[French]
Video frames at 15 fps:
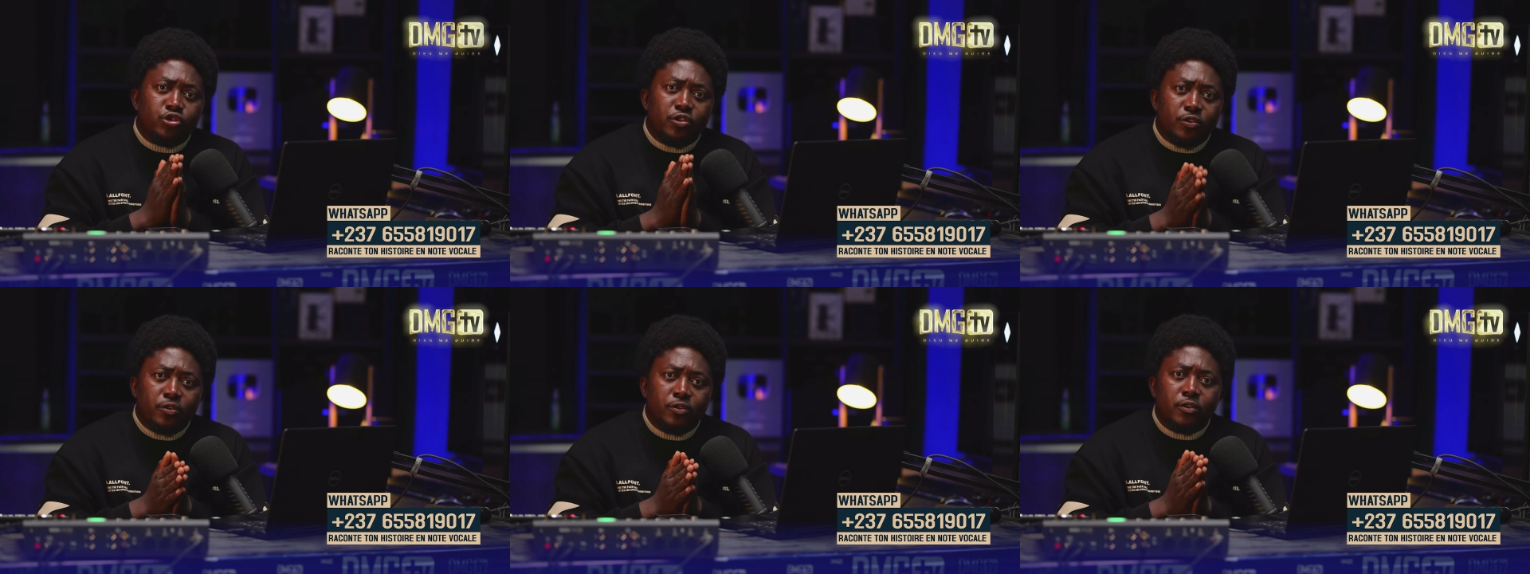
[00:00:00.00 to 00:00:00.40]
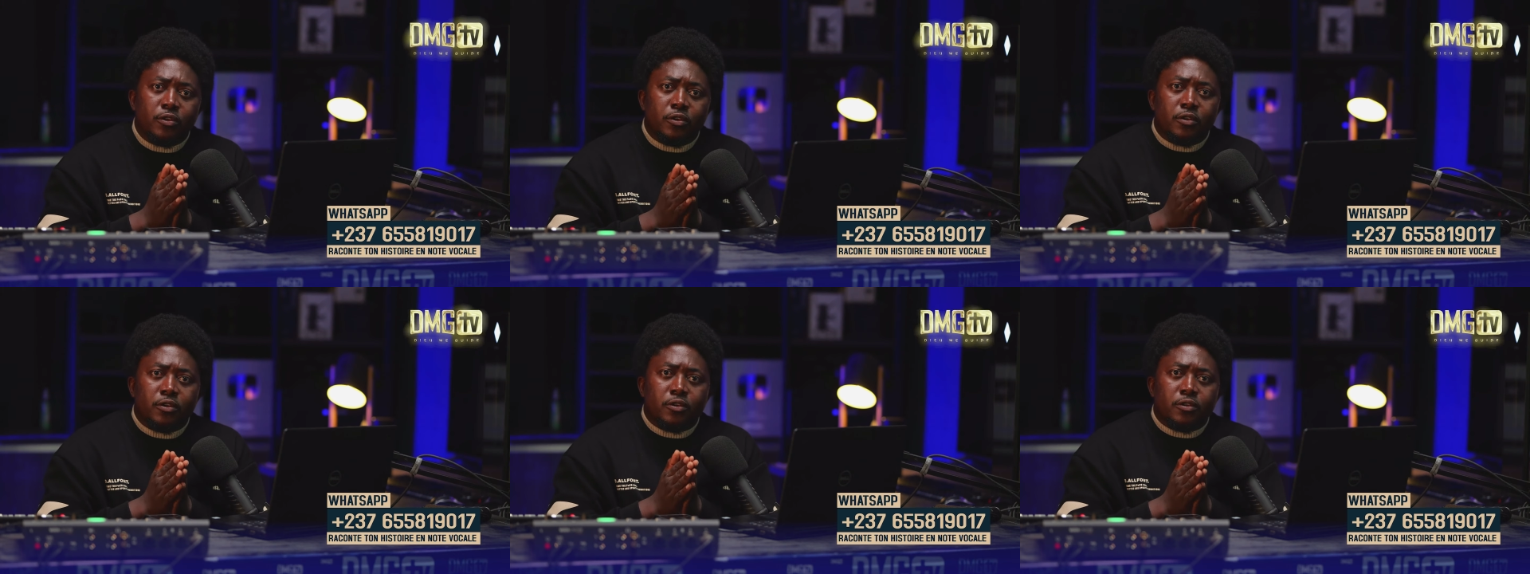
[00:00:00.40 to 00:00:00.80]
d'eux
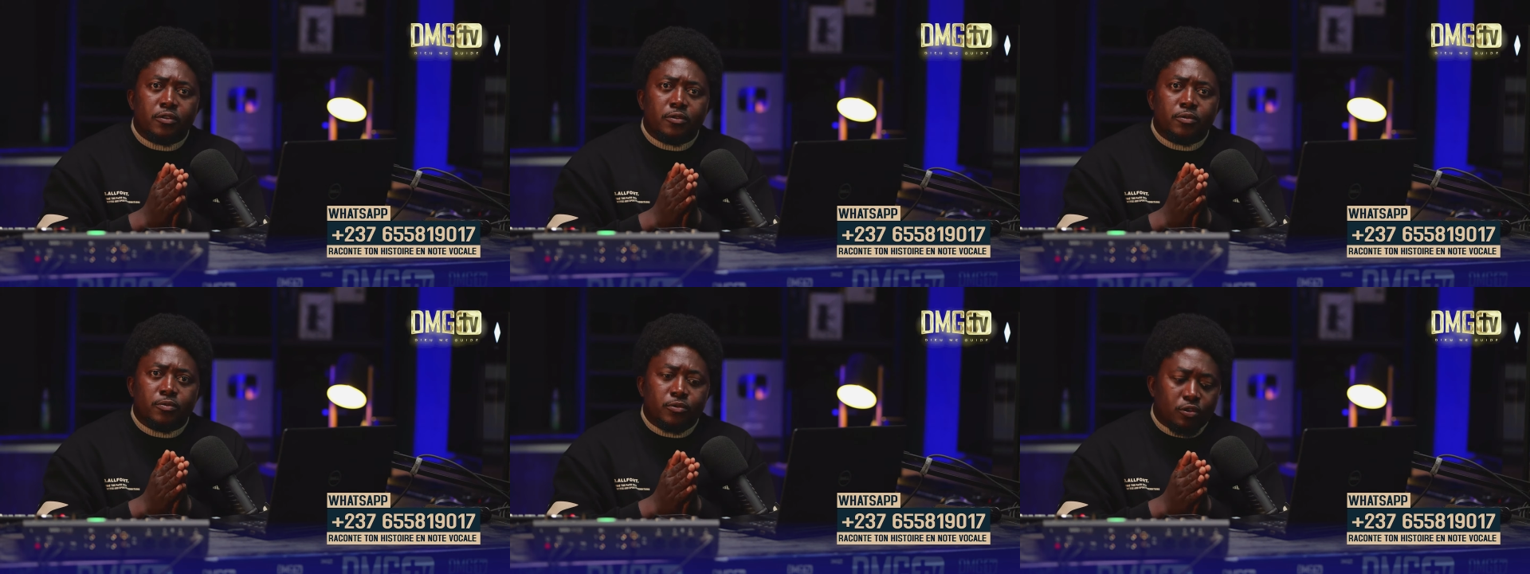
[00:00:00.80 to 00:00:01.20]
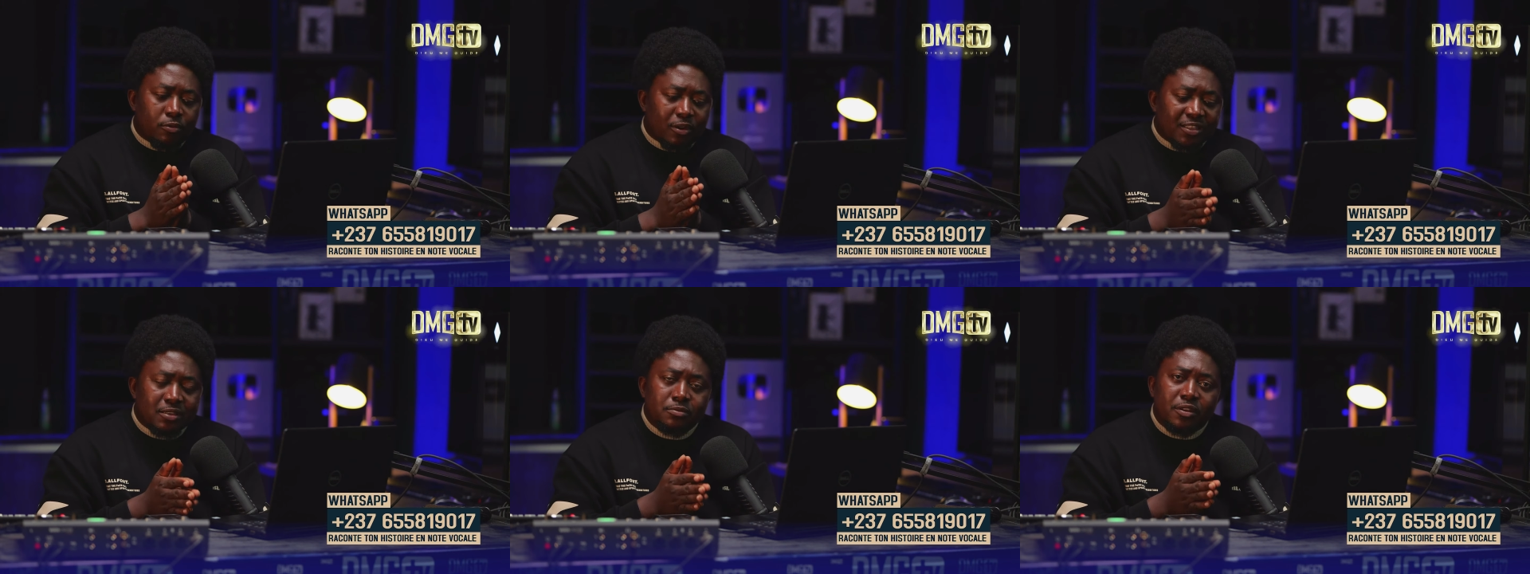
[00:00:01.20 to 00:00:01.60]

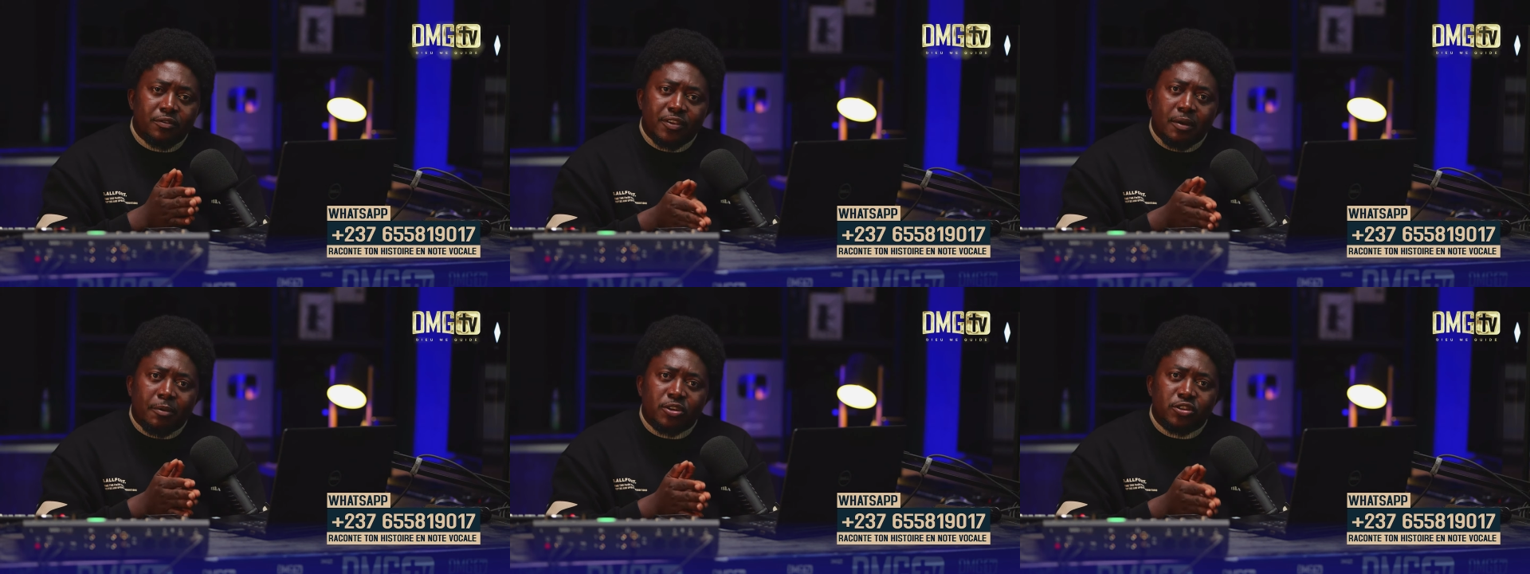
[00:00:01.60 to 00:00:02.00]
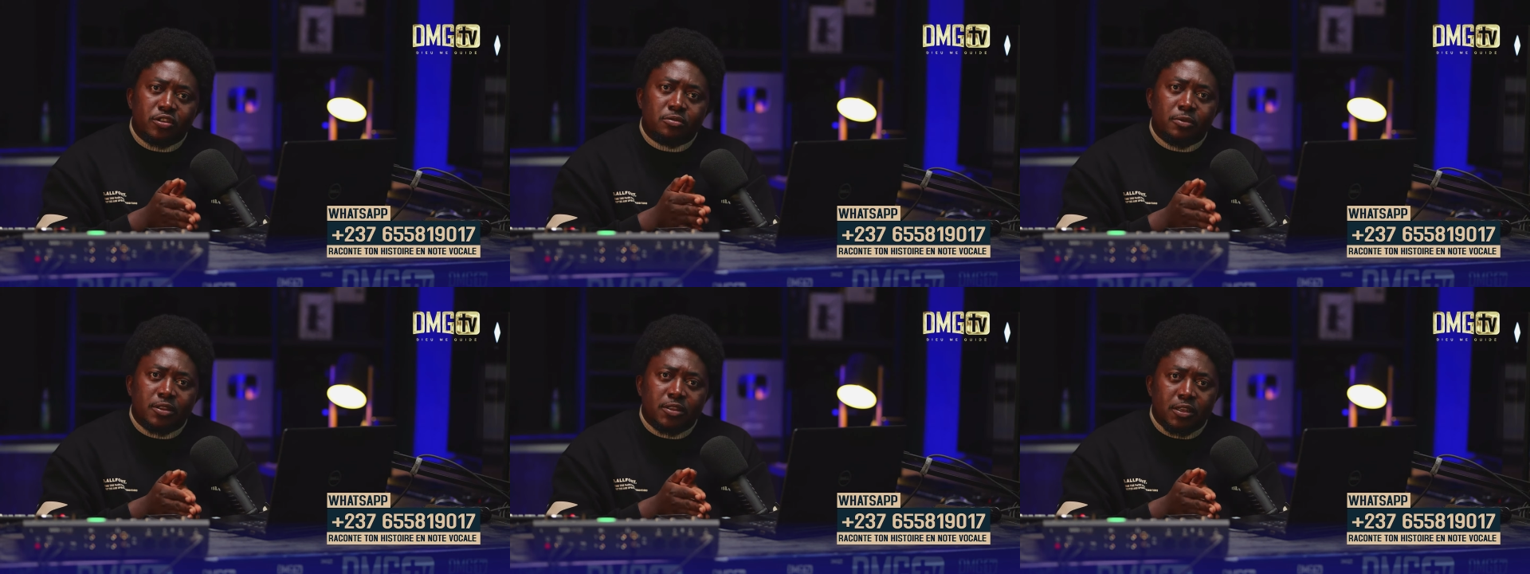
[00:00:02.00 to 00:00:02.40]
commencent à se méfier à partir
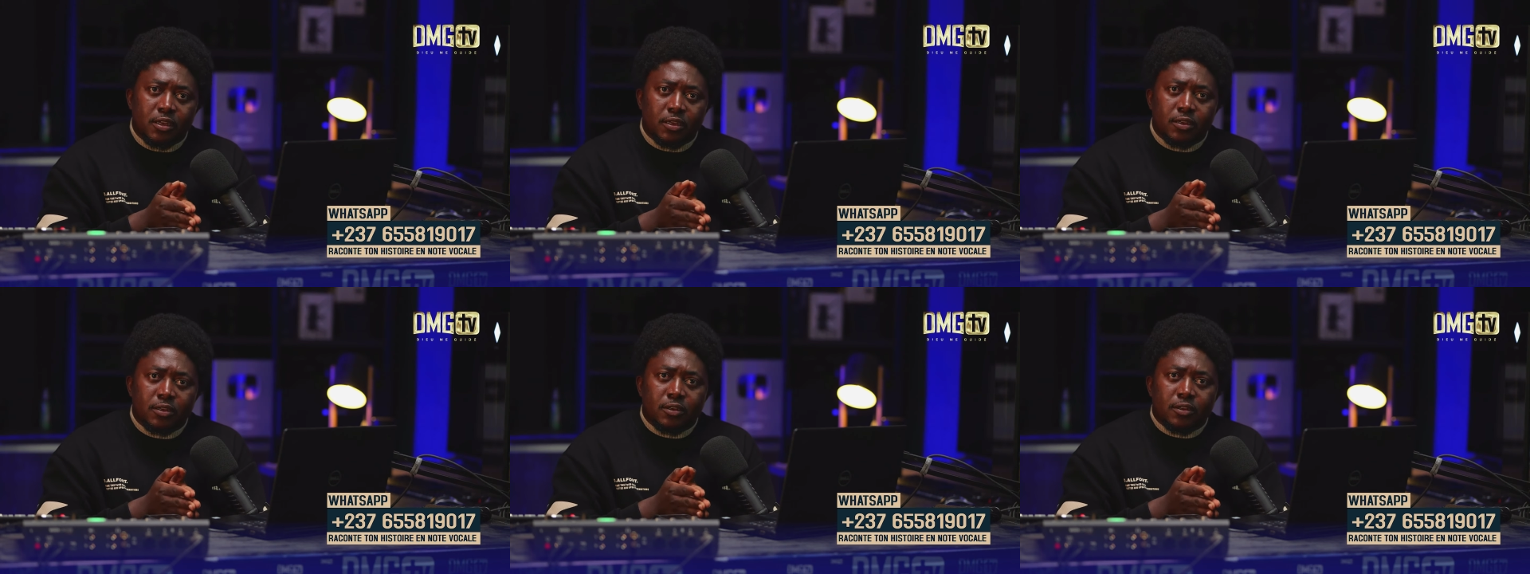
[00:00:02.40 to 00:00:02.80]
de maintenant.